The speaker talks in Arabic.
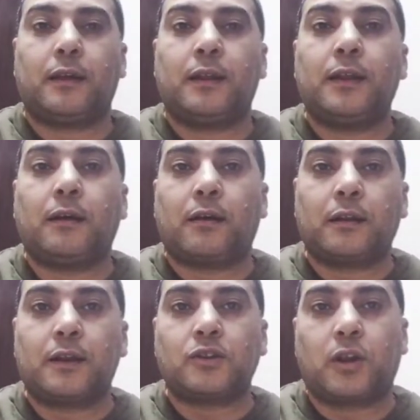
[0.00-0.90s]
للنقرات
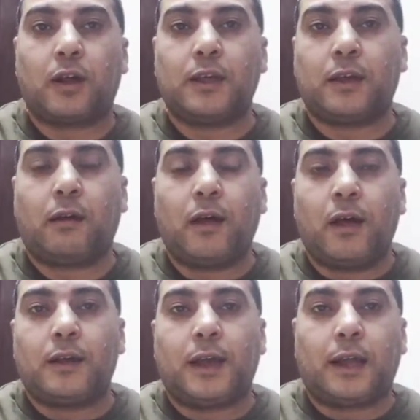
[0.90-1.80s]
غير الشرعيه
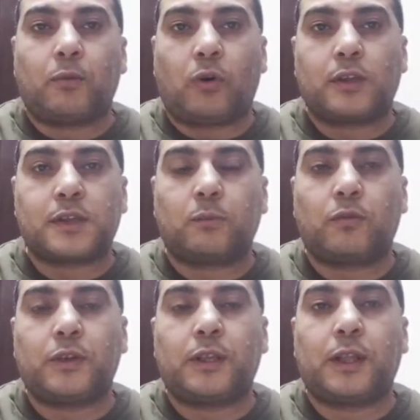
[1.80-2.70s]
يعني مختصر
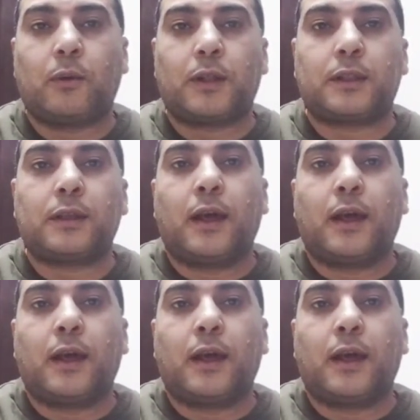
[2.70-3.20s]
مفيد كده اهوت